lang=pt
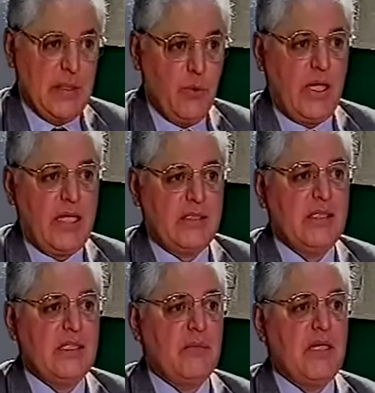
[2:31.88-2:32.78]
a democracia
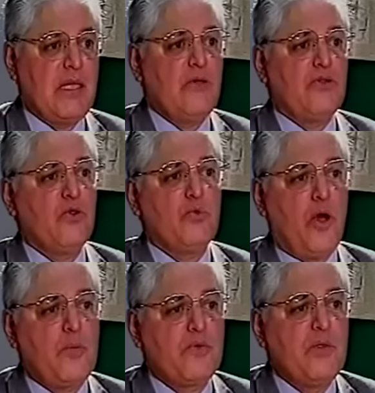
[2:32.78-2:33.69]
também tem seus
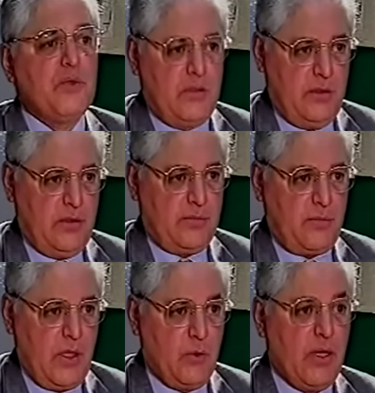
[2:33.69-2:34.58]
próprios limites.
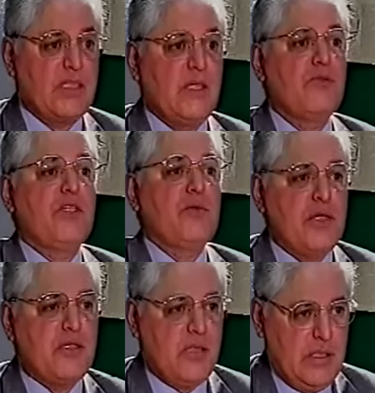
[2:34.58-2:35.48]
Quais são os
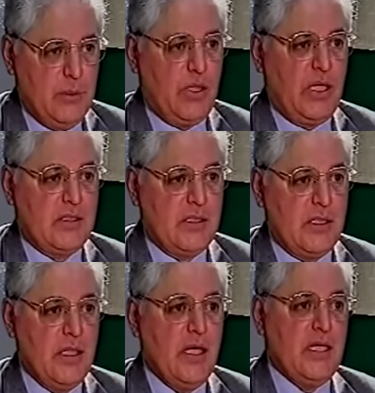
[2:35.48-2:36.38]
limites da democracia?
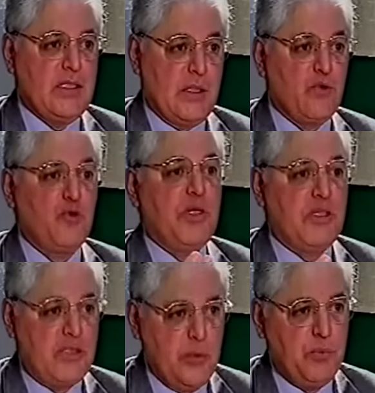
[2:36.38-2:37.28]
São os
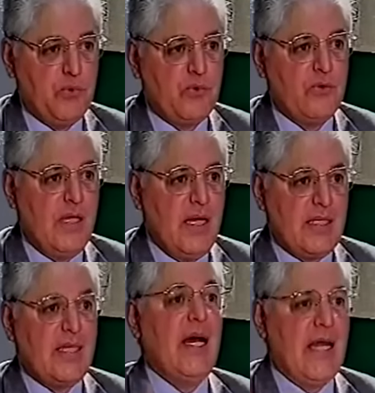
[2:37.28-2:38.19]
princípios
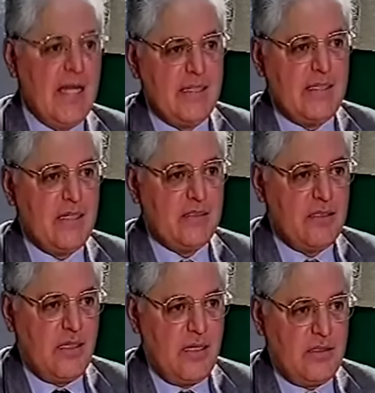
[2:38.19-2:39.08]
que garantem a
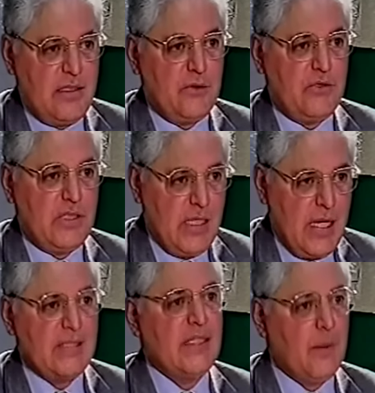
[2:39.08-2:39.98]
existência da
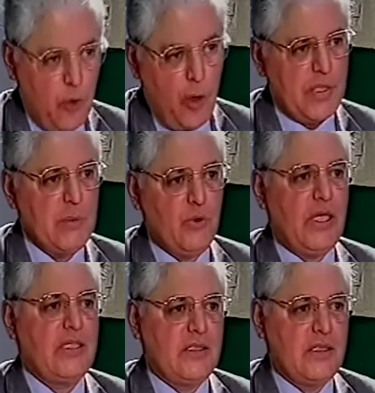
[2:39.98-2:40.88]
sociedade e da própria
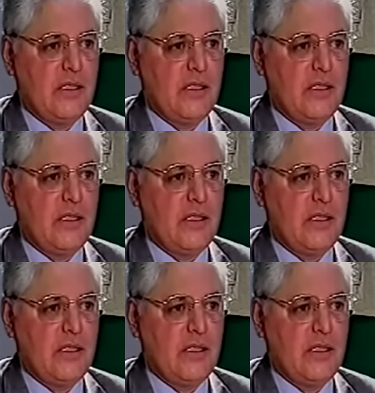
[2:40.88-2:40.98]
democracia,